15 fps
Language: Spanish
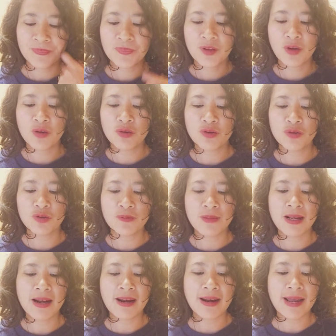con sus
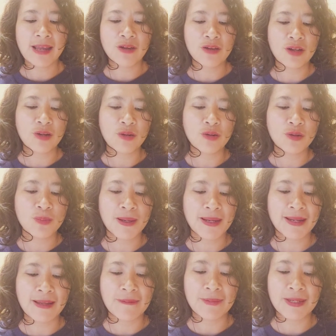mil rayos de luz
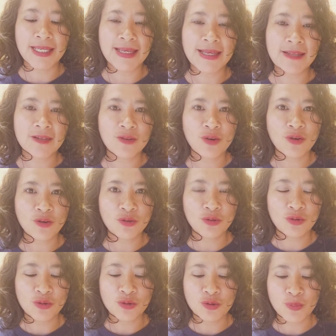para que brilles con tu
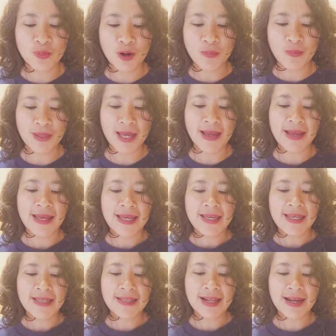luz propia
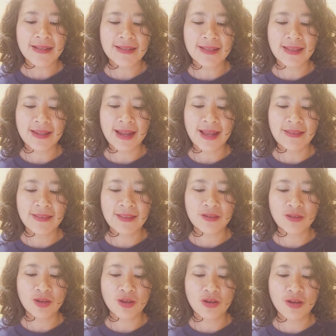y salgas adelante
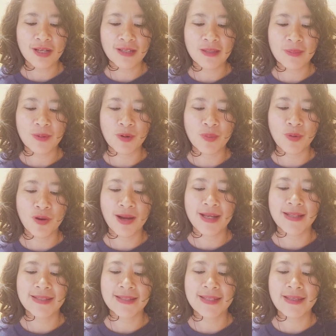en todo lo que te
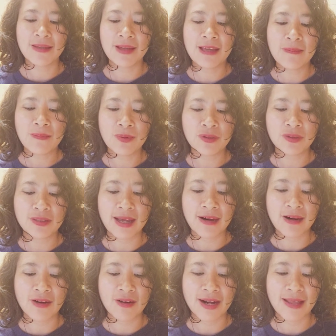propongas sin
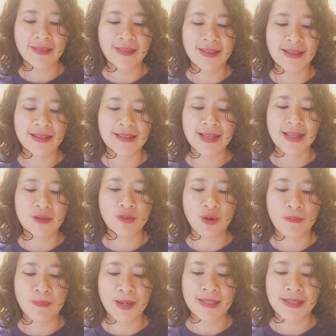importar lo grande que sea tu
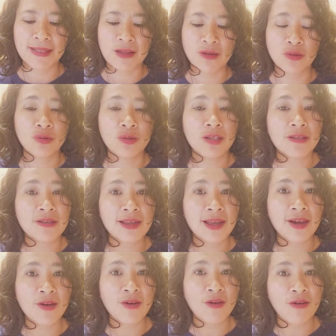empresa, tu
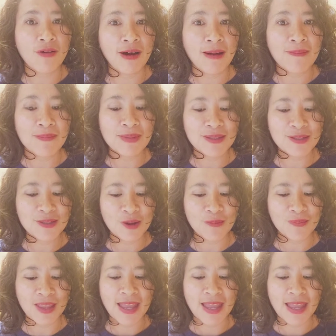deseo o ambición.